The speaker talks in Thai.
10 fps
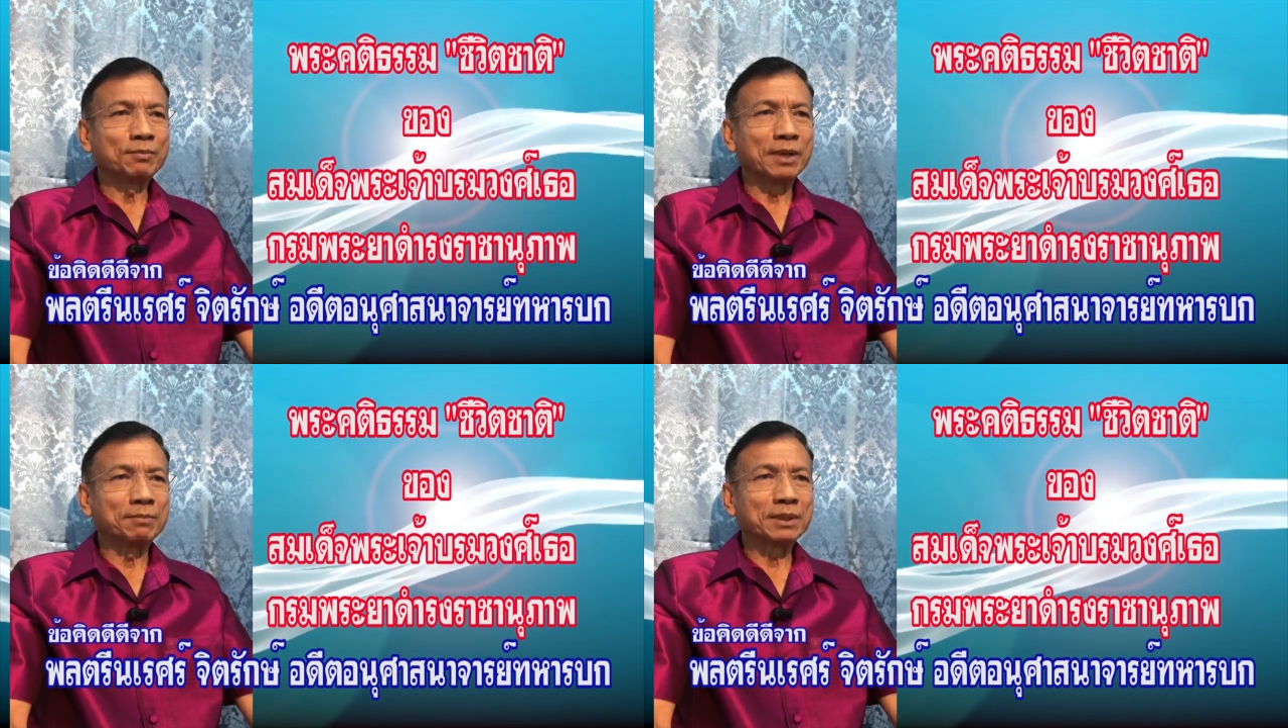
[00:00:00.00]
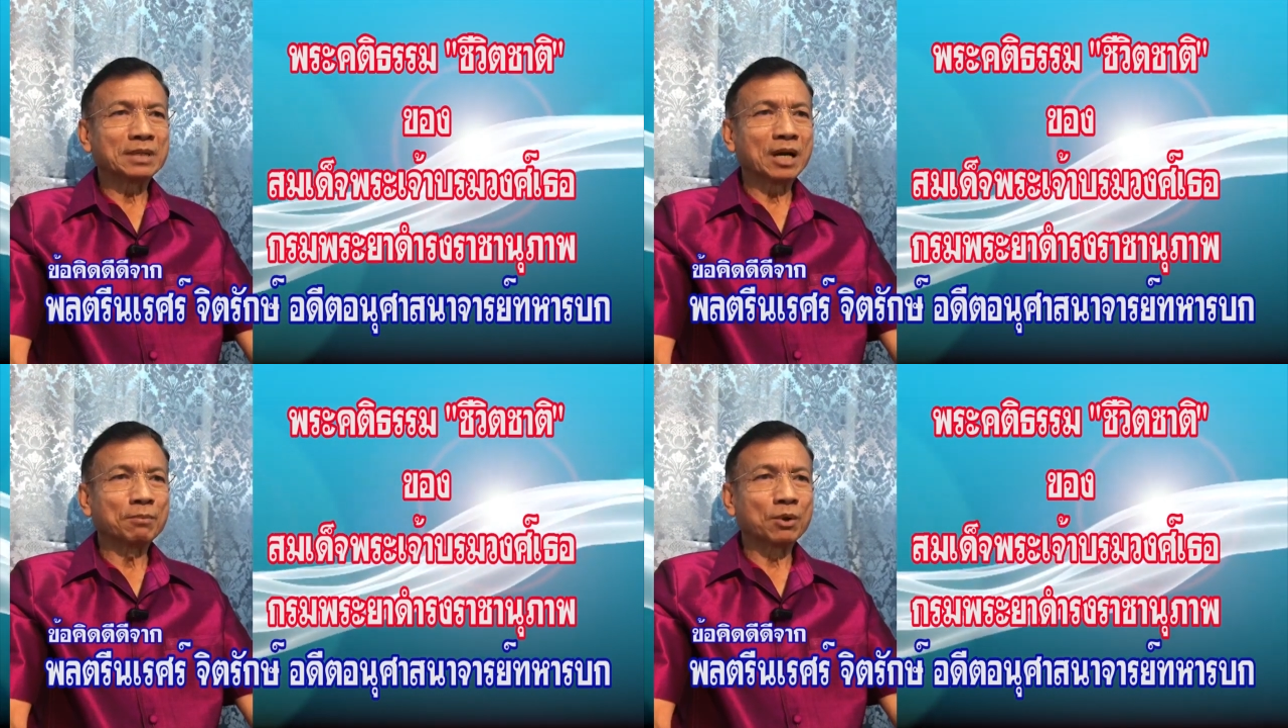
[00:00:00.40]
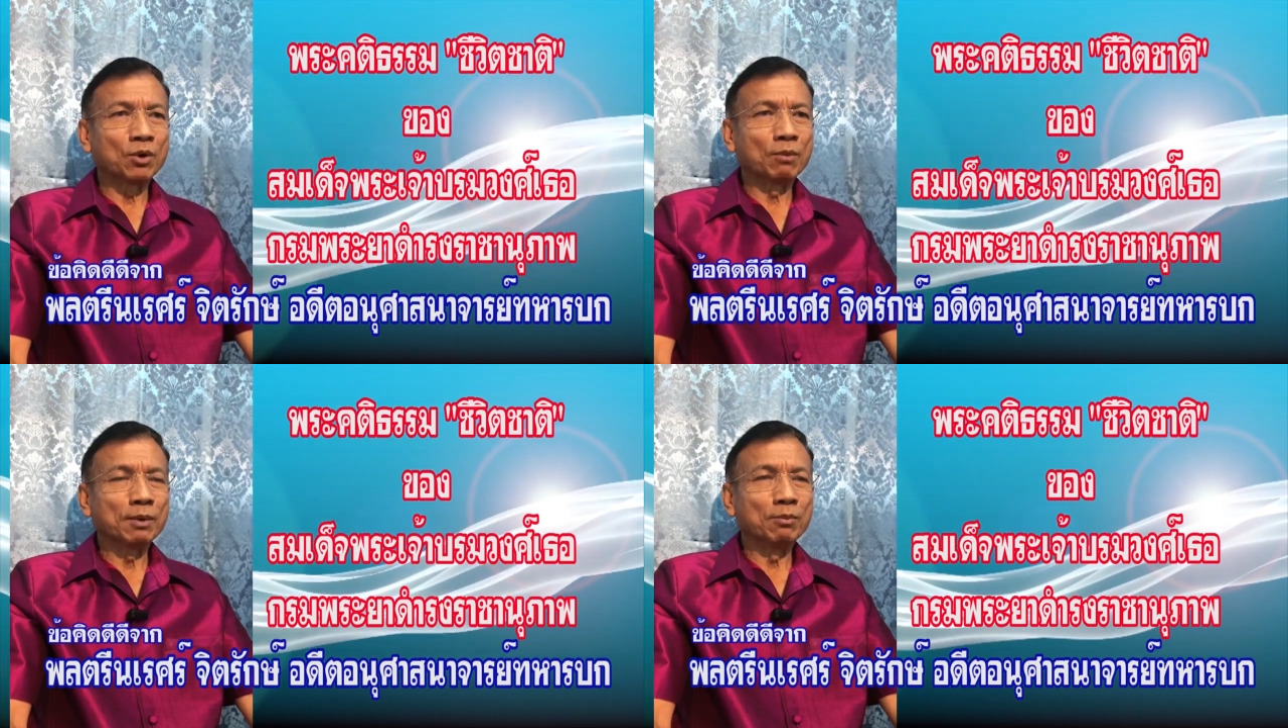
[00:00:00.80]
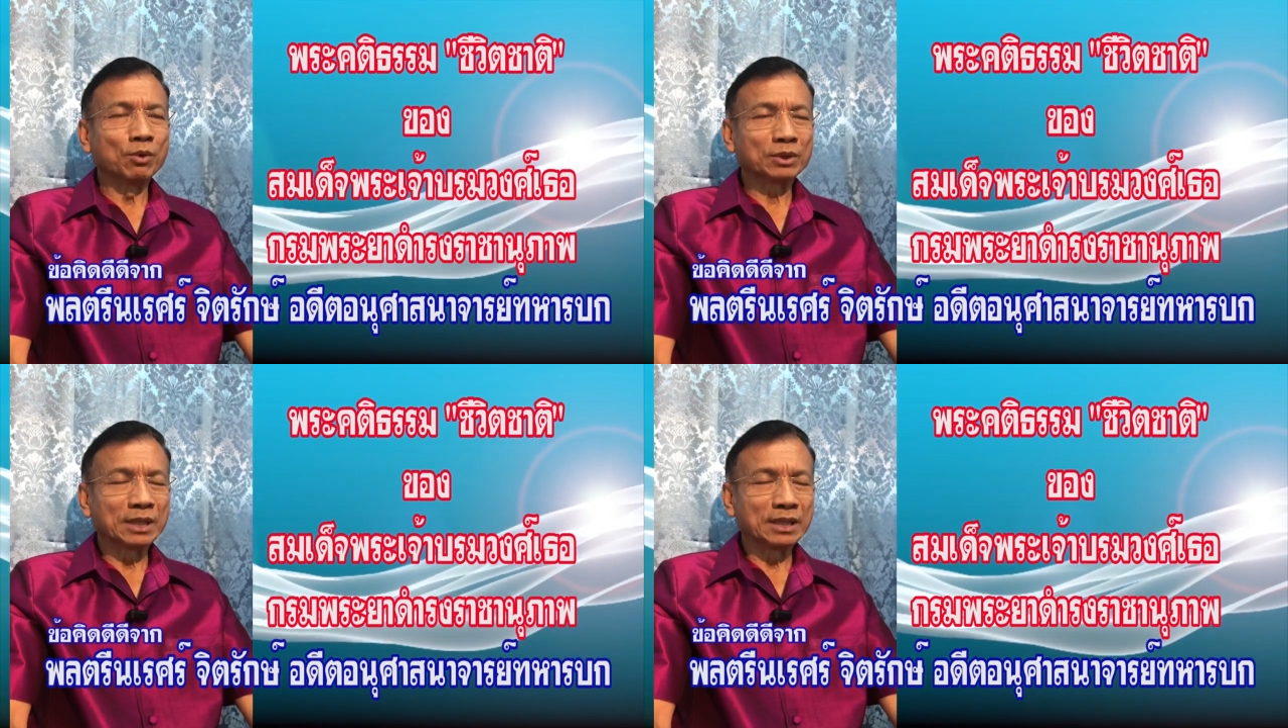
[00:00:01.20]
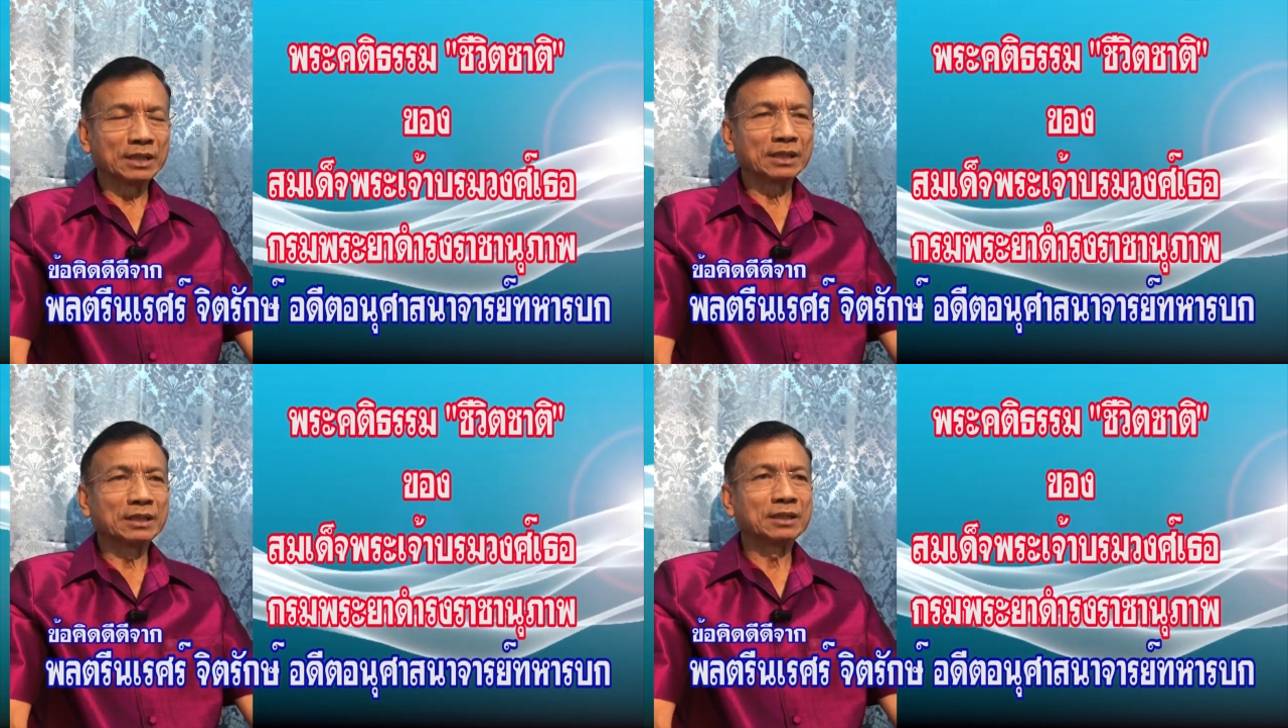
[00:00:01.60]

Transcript: สมเด็จพระเจ้าบรมวงศ์เธอ